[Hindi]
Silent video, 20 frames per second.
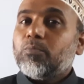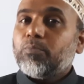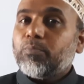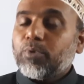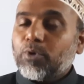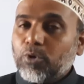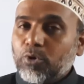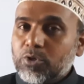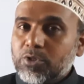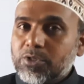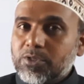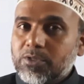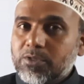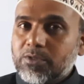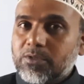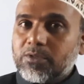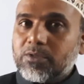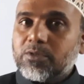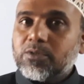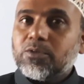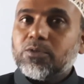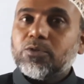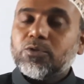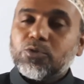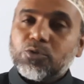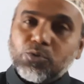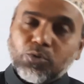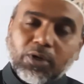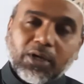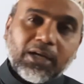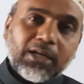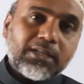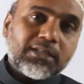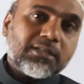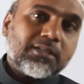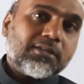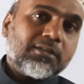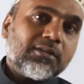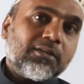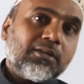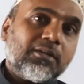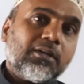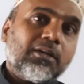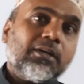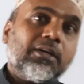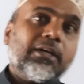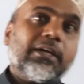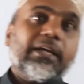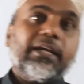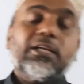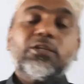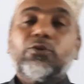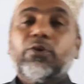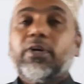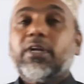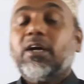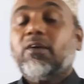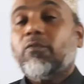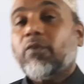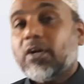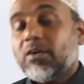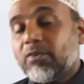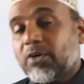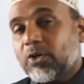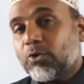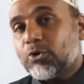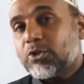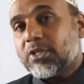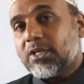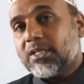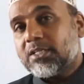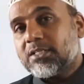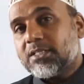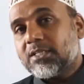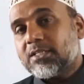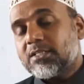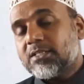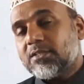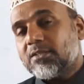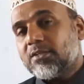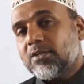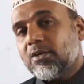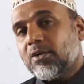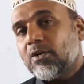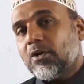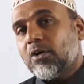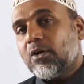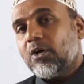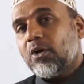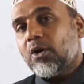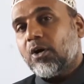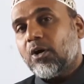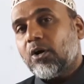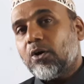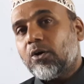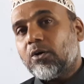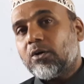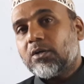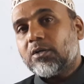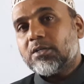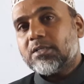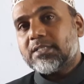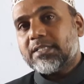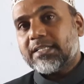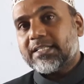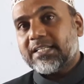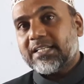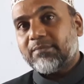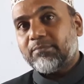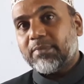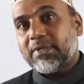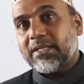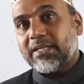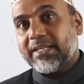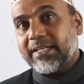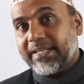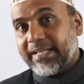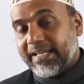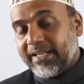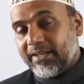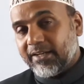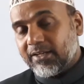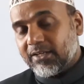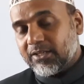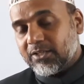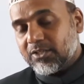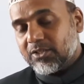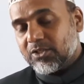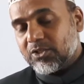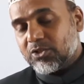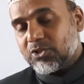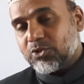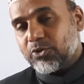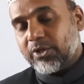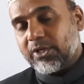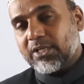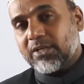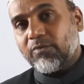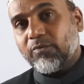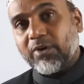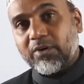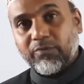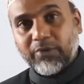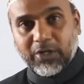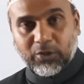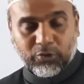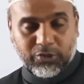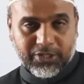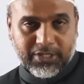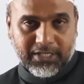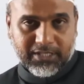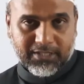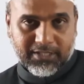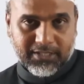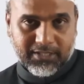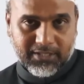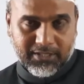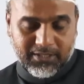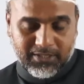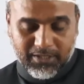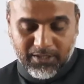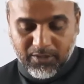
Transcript: प्रोस सुरास के जो है ना वन वर्ड क्वेश्चन आंसर्स और सेक्शन नंबर टेन जो है वन वर्ड क्वेश्चन आंसर्स